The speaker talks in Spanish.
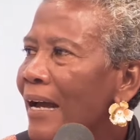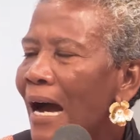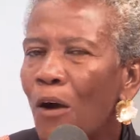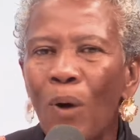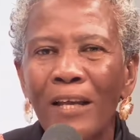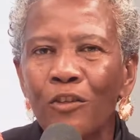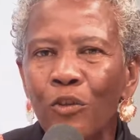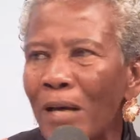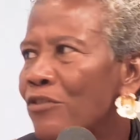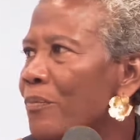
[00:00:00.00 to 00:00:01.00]
aguas en
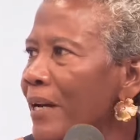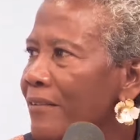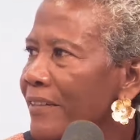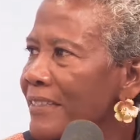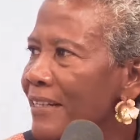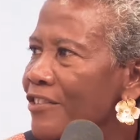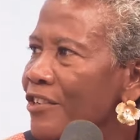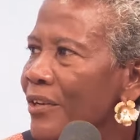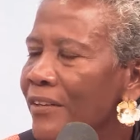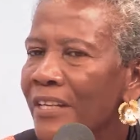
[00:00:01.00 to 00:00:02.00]
todas sus
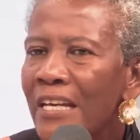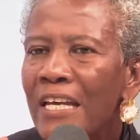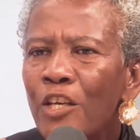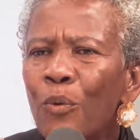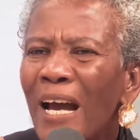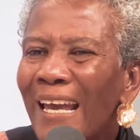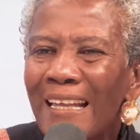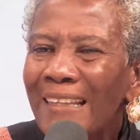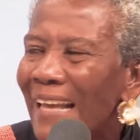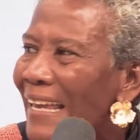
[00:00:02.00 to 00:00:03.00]
manifestaciones y una
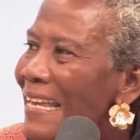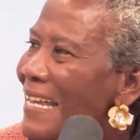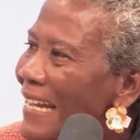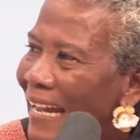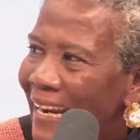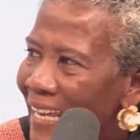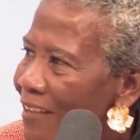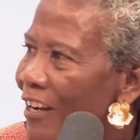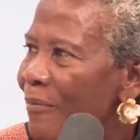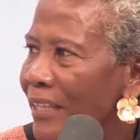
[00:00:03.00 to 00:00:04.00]
gente
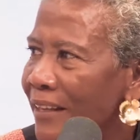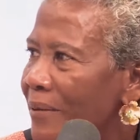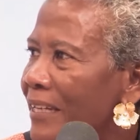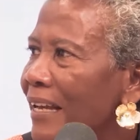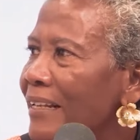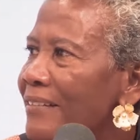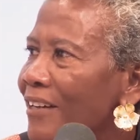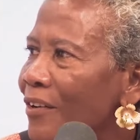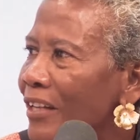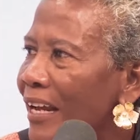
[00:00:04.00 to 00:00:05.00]
increíblemente bella y
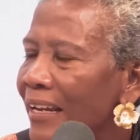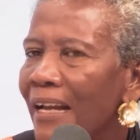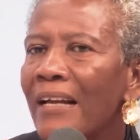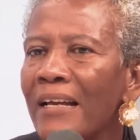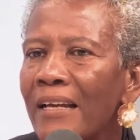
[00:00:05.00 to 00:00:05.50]
extraordinaria